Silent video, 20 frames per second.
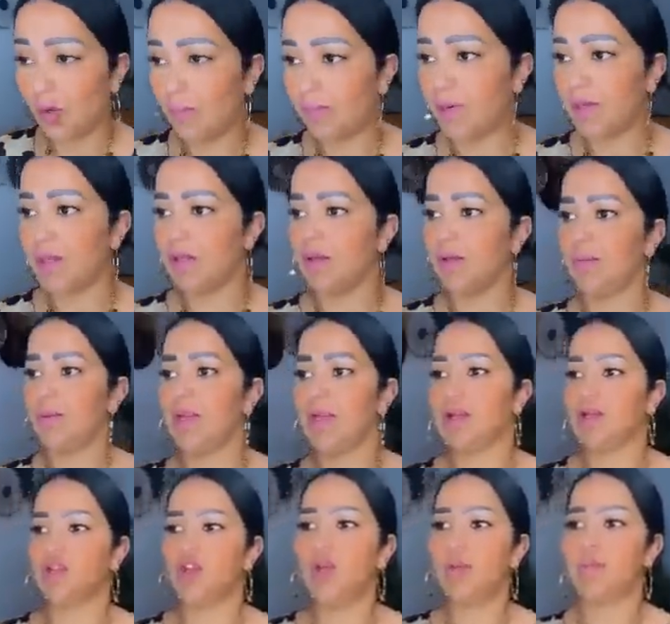شابين
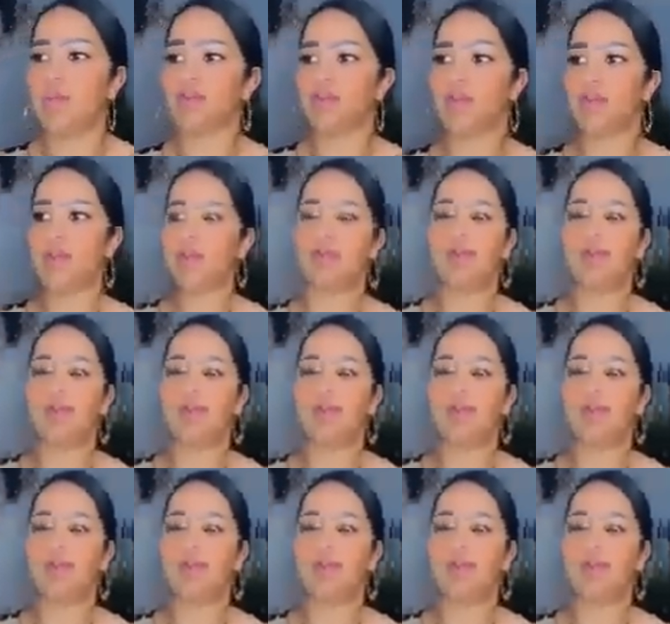البنات شابه